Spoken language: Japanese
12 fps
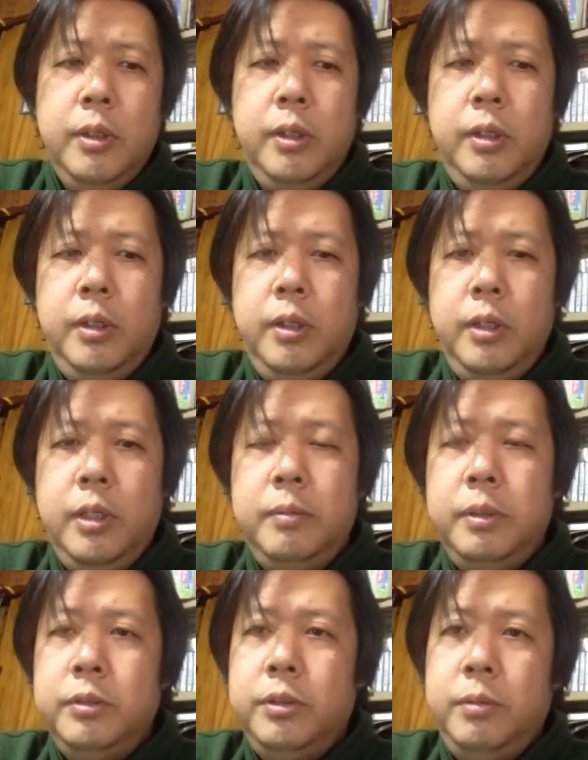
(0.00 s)

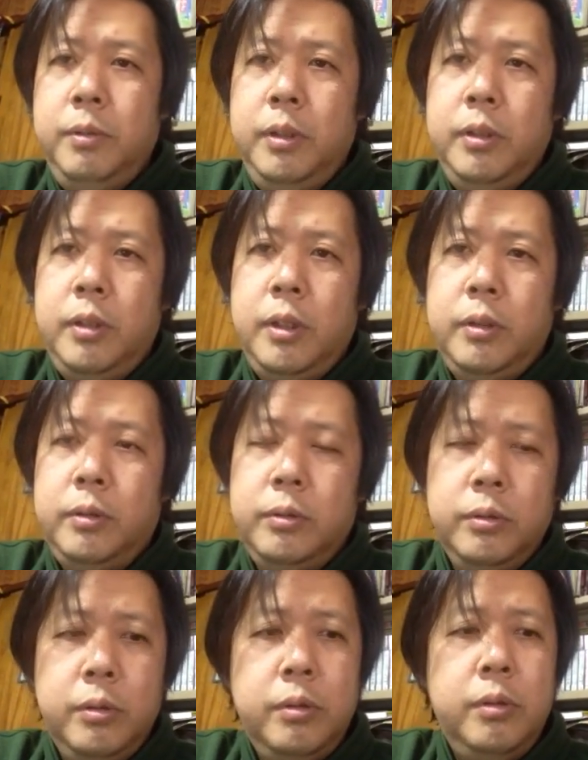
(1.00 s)
山口敏太
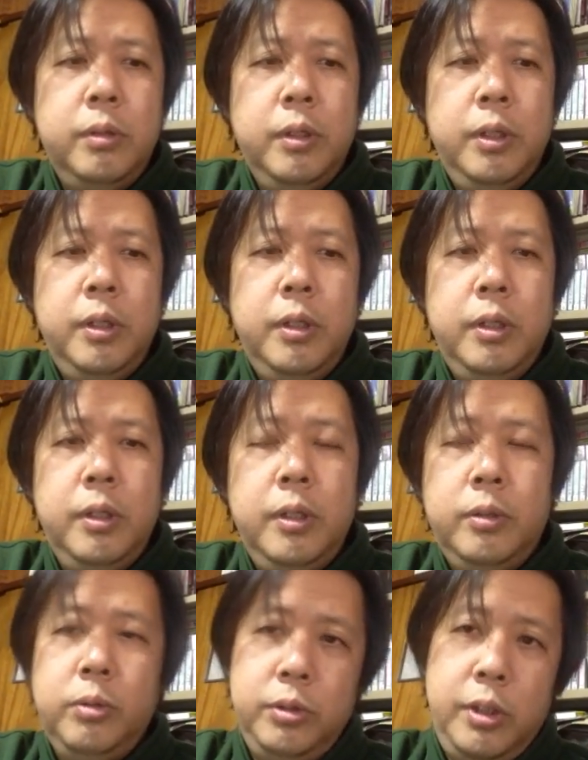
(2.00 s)
郎の、
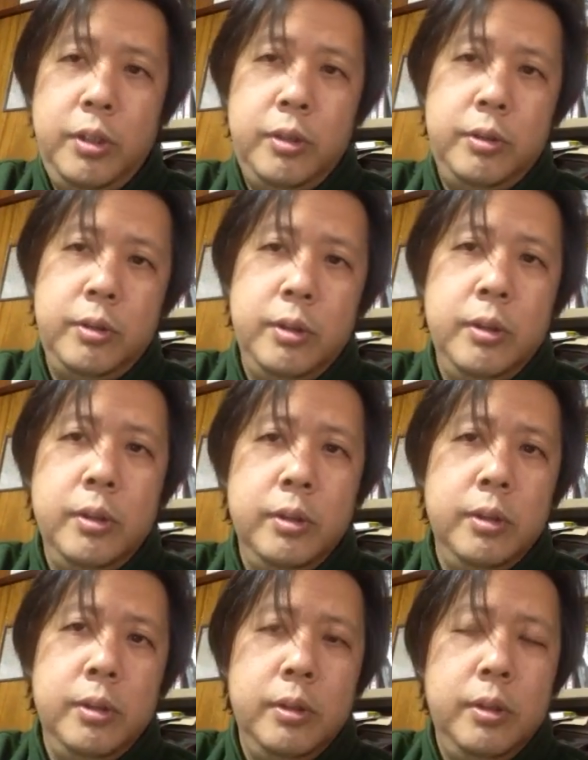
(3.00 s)
都市伝説、
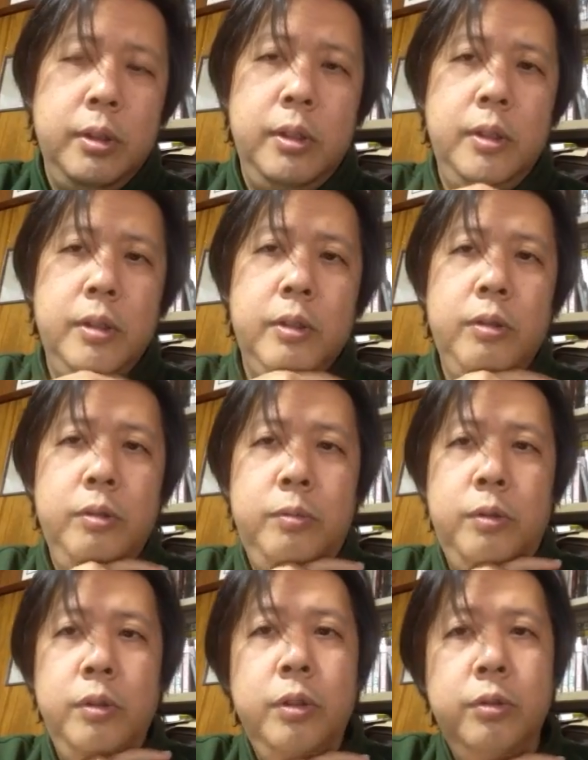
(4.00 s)
今日
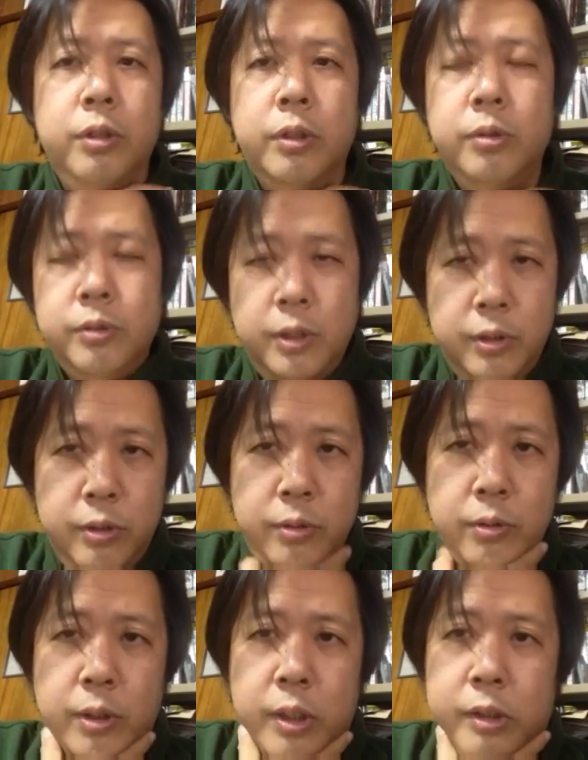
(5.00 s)
もいろんな都市伝説
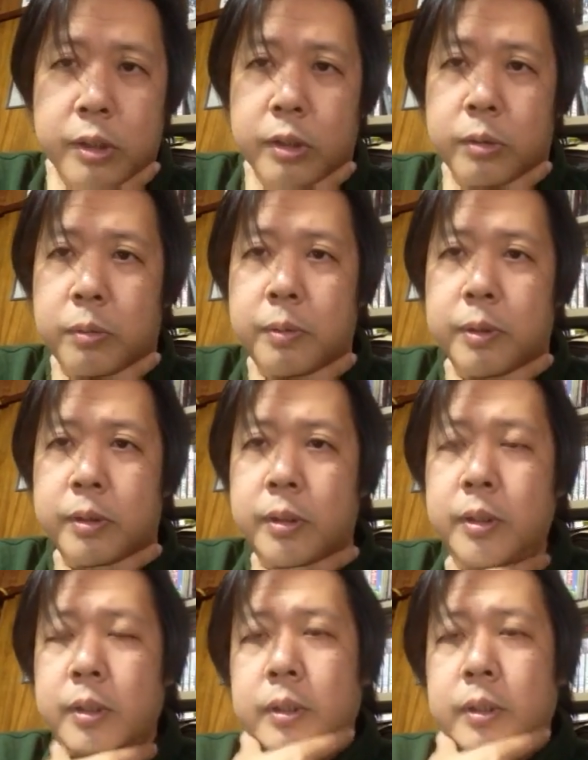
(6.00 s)
を話したいと思います。